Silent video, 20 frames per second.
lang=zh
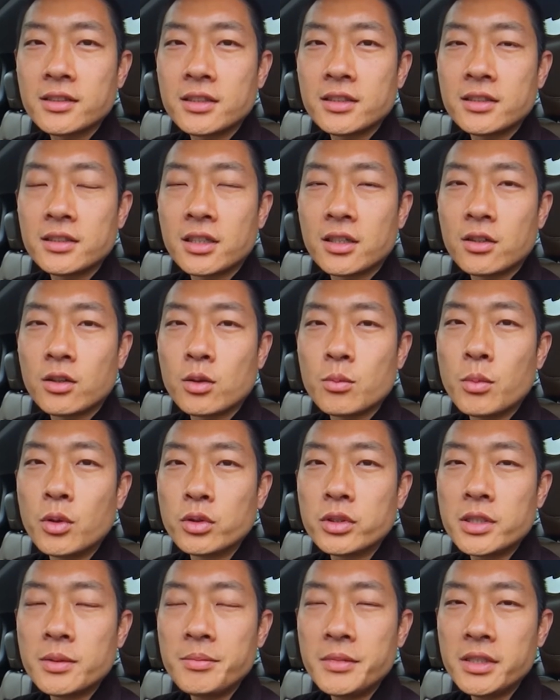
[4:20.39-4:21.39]
然后
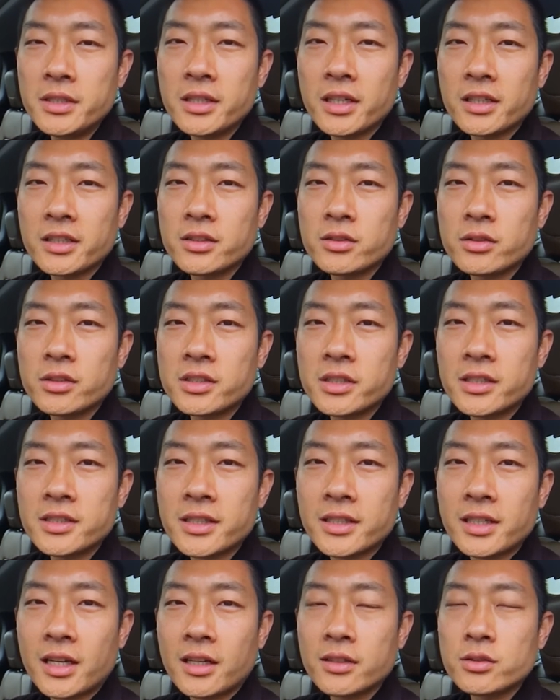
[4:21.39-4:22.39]
multimedia， 也就是现在
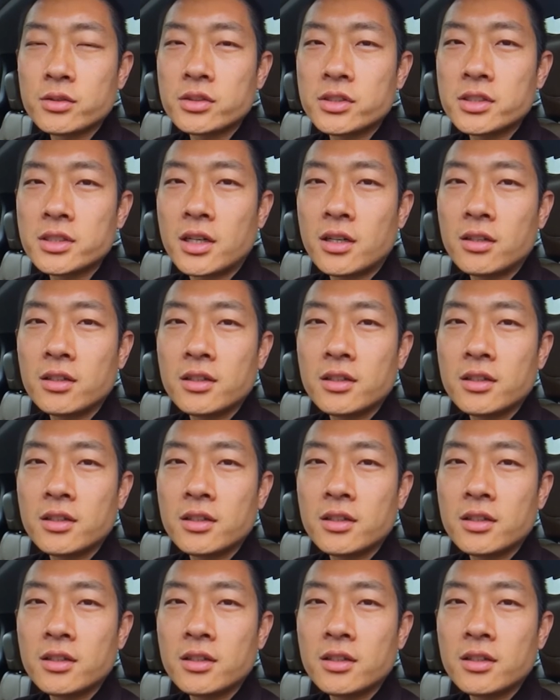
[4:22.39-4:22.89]
大家都知道，